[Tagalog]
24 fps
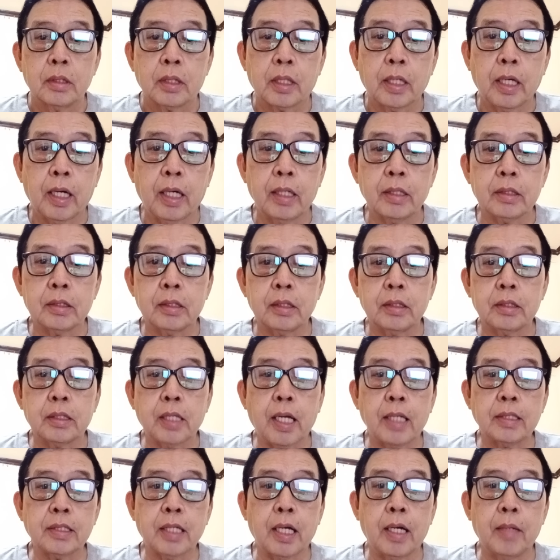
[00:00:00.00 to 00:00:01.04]
Kaya
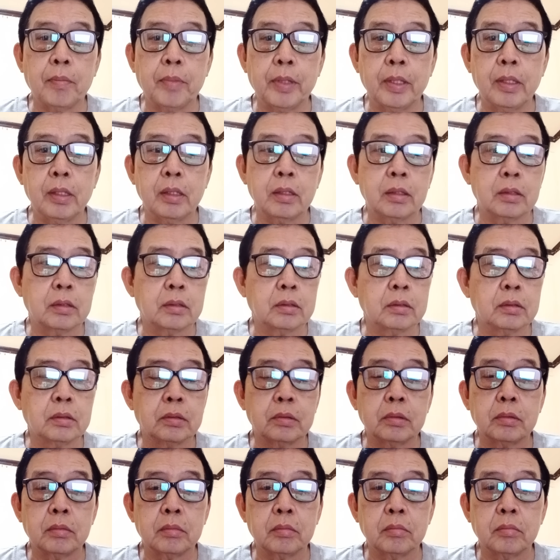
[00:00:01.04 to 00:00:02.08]
sasabi
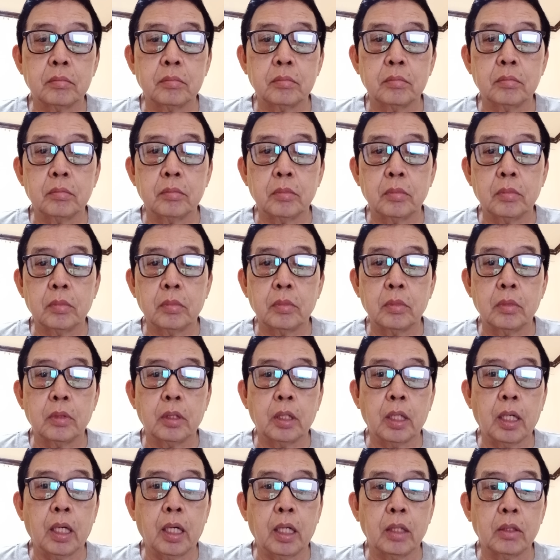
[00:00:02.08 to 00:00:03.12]

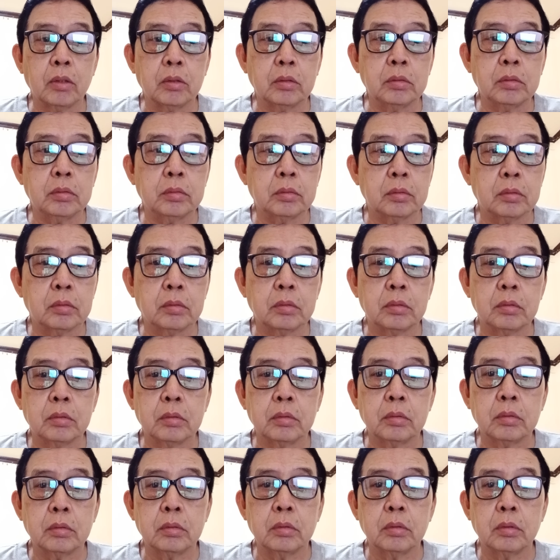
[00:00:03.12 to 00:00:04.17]
na ano,
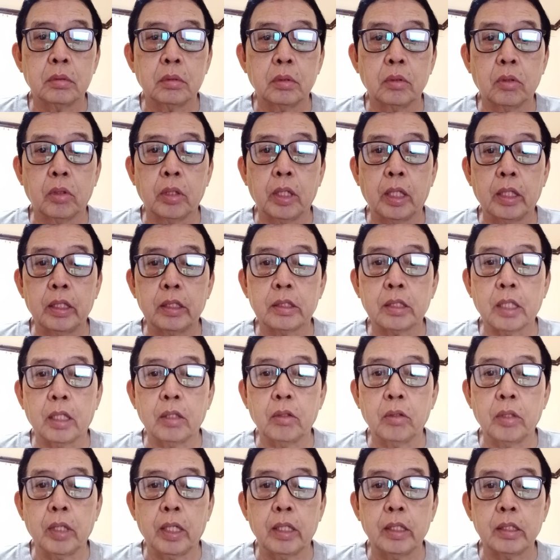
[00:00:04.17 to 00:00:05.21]
loyalista,
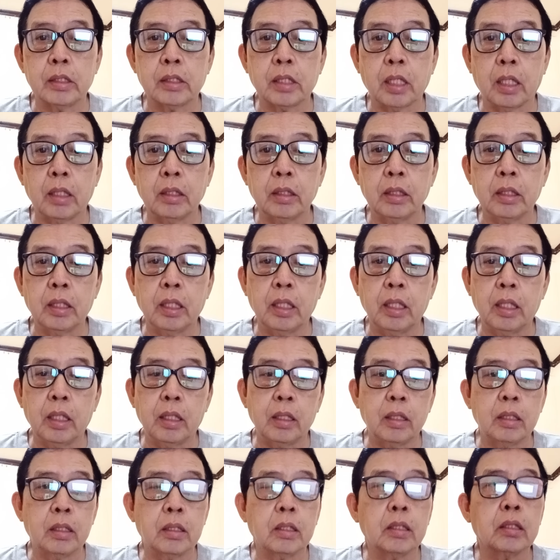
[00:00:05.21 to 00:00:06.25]
loyalista.
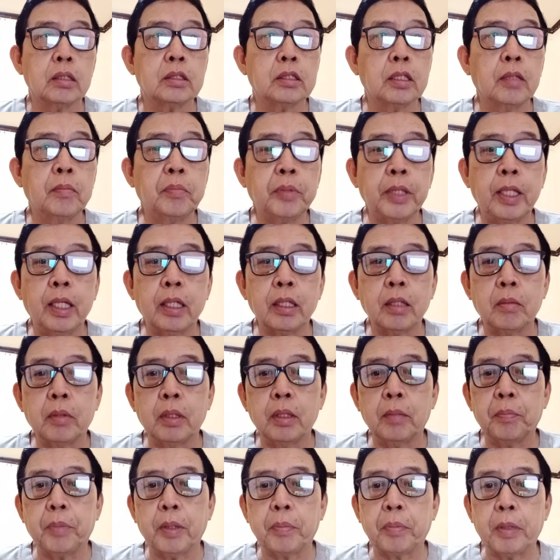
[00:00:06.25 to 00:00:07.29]
Hindi, simple lang naman
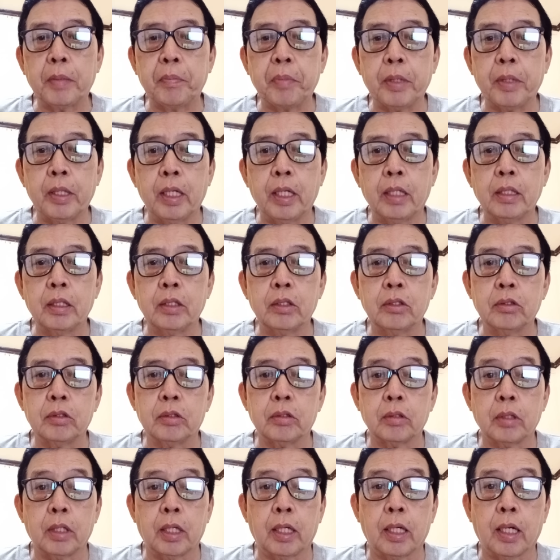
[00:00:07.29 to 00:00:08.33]
ang pagpipilian ninyo
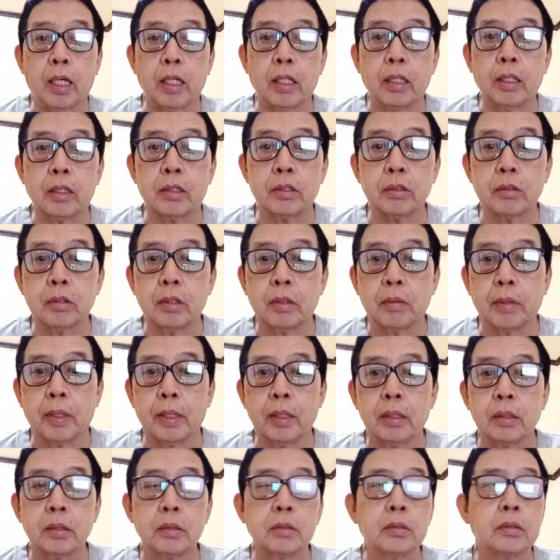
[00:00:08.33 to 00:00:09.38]
itong nakaraang eleksyon, di ba?
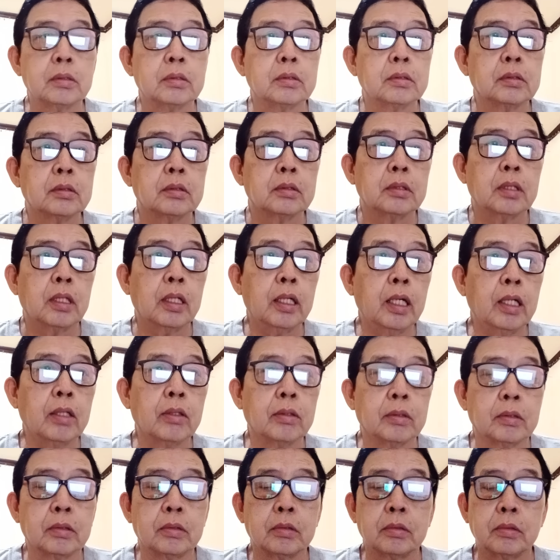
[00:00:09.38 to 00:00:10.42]
Ayan.